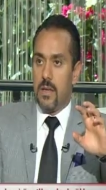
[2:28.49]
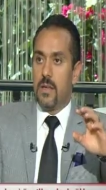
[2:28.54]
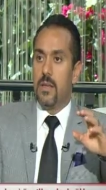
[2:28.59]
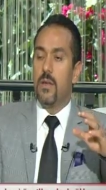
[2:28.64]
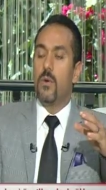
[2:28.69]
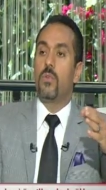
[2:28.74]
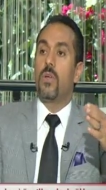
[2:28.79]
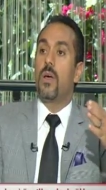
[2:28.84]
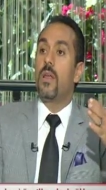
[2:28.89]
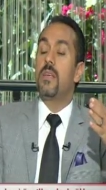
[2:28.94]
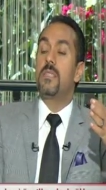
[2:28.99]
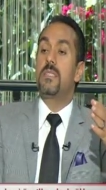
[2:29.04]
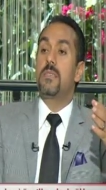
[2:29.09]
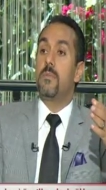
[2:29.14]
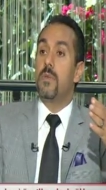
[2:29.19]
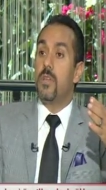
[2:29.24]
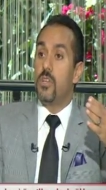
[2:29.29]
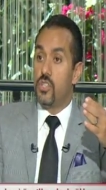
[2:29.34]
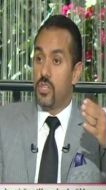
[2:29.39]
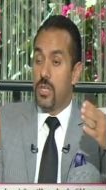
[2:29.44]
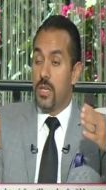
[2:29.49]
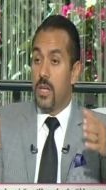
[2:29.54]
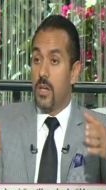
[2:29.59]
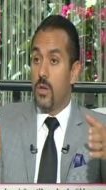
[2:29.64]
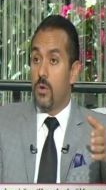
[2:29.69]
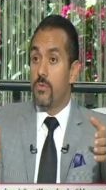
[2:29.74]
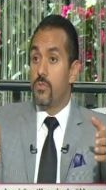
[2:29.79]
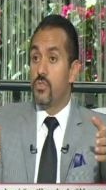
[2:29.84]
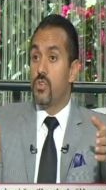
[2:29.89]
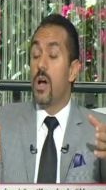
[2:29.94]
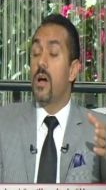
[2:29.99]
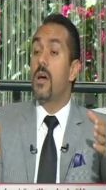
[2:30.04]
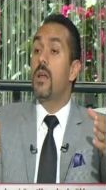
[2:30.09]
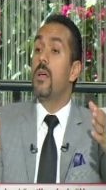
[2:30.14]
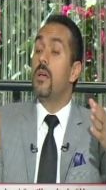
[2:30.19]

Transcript: لو اتخلصت من 20 كيلو في شهر